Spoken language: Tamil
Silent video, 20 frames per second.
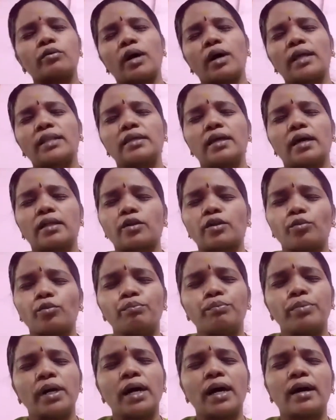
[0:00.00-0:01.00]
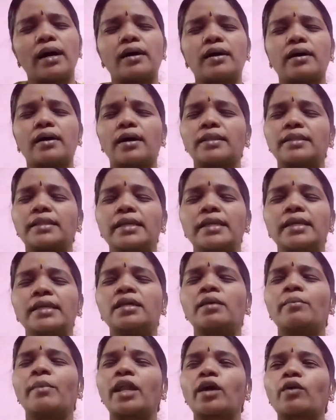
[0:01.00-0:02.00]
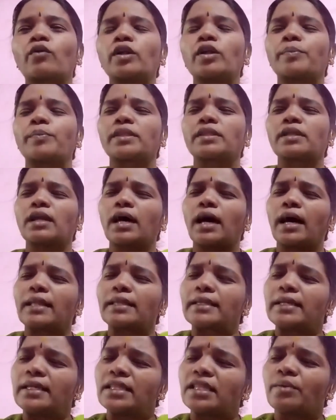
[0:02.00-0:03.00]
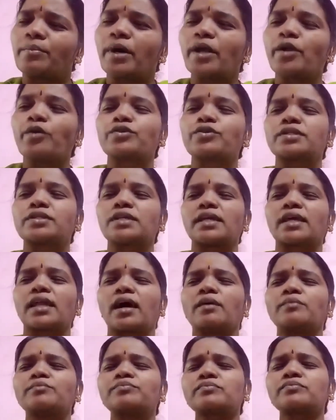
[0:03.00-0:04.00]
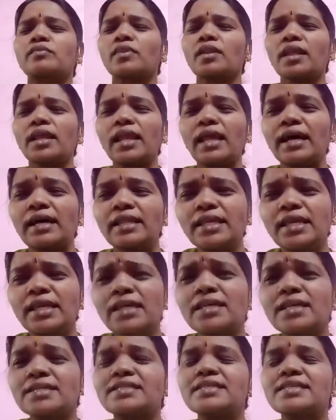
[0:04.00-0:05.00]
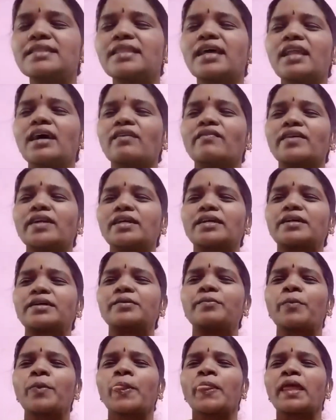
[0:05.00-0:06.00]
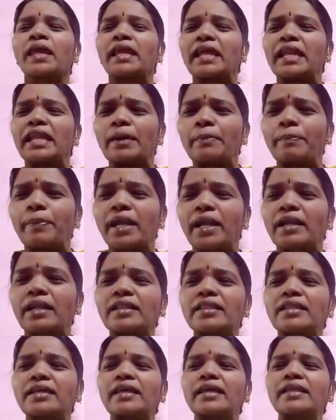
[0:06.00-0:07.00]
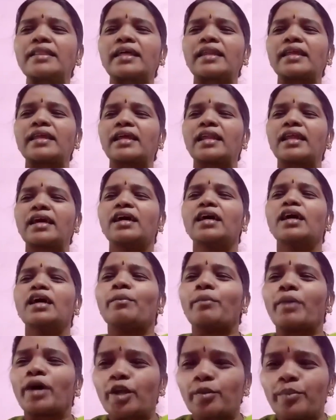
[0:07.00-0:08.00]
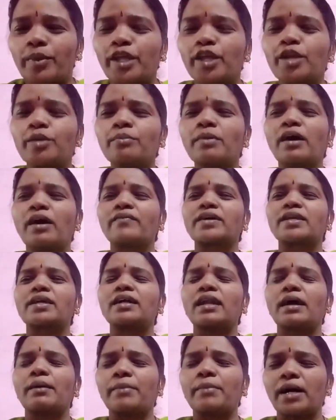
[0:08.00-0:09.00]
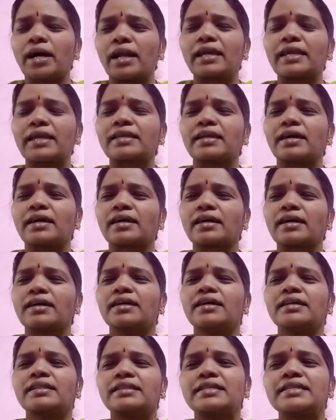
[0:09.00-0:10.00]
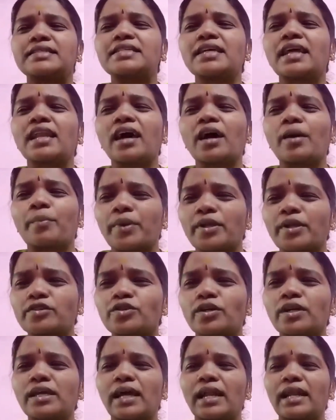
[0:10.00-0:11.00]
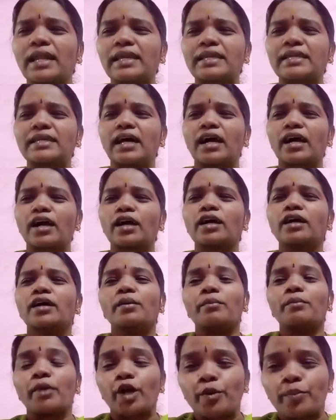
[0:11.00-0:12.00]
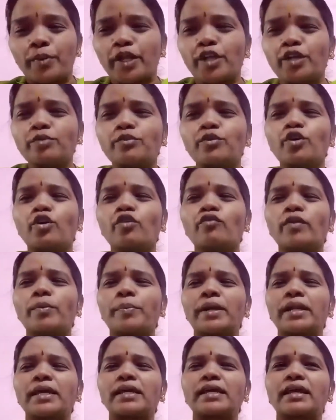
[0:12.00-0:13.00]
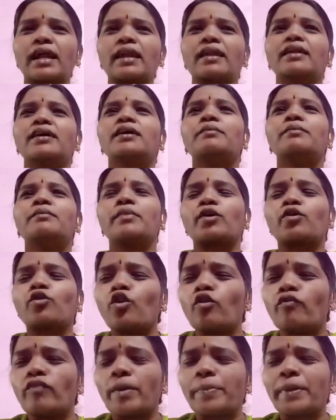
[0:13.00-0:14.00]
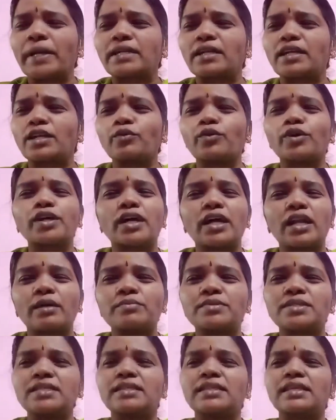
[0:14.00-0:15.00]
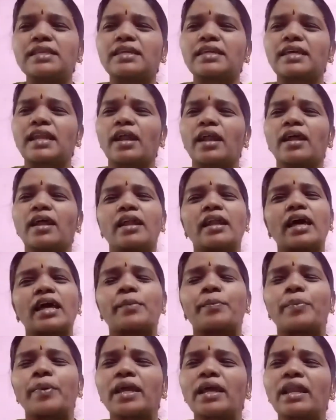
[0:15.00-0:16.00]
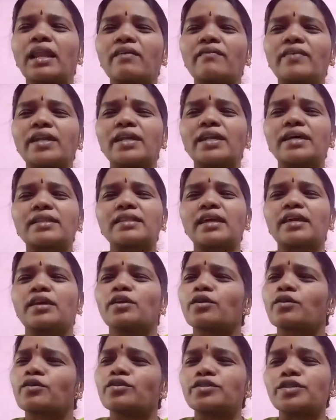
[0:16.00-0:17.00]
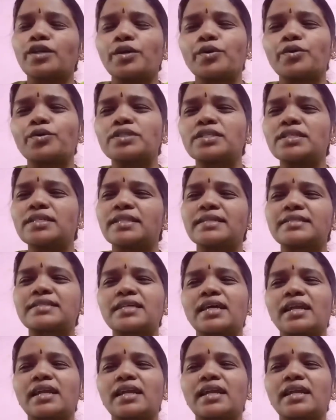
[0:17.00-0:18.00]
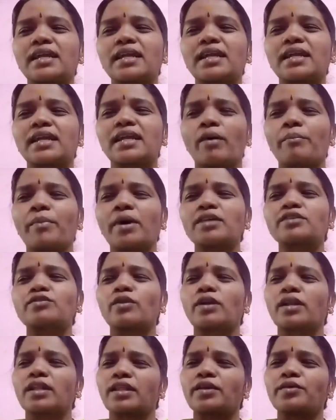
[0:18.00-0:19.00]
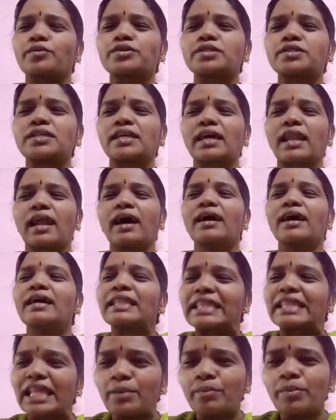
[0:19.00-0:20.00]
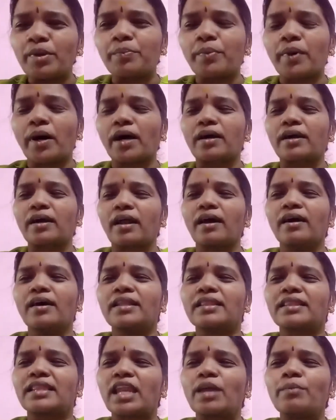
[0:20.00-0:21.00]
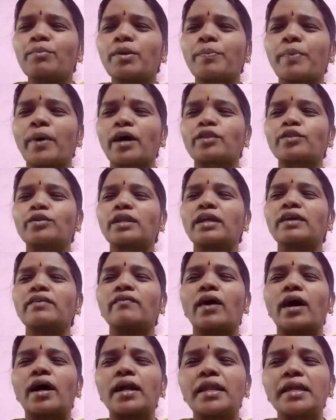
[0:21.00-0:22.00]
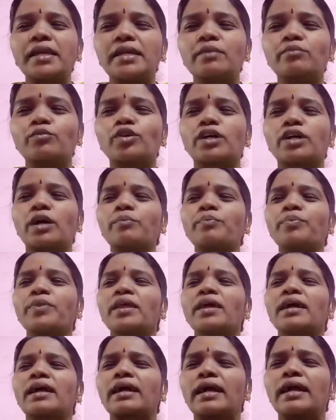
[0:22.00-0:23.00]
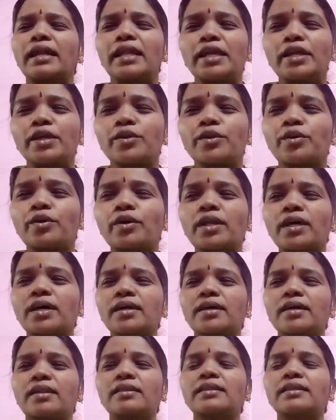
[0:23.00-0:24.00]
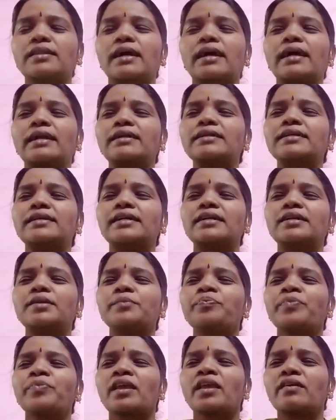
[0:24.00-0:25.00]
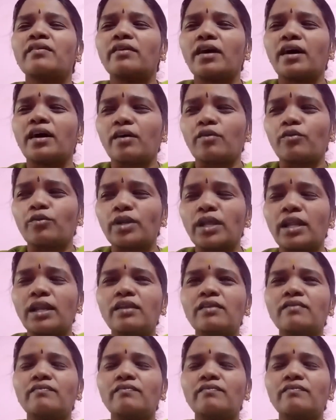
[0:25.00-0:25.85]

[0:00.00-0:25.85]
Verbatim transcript: அது ரொம்ப அதீத மனக்குழப்பத்துல அதீதமா யோசிக்கிறான் அதீத சிந்தனை அவனுக்கு என்ன பண்றதுன்னே தெரியல மறுபடியும் அவர்கள் அம்மா அழைக்கிறாங்க ஈஷனா அப்படின்னு சொல்லி அழைக்கிறாங்க மறுபடியும் கோபப்படுகிறான் கோபப்பட்டுட்டு ஒரு கணம் சிந்திக்கிறான் நான் இப்படியெல்லாம் வளர்த்தேன் கொஞ்சம் யோசி தீஷனா அப்படின்னு அவங்க அம்மா சொல்றதை யோசிக்கிறான் திரும்பி பாக்குறான் திரும்பி பார்த்தோன்னே வாடிய முகம் கண்ணீரோட இருந்த கண்கள் உடல்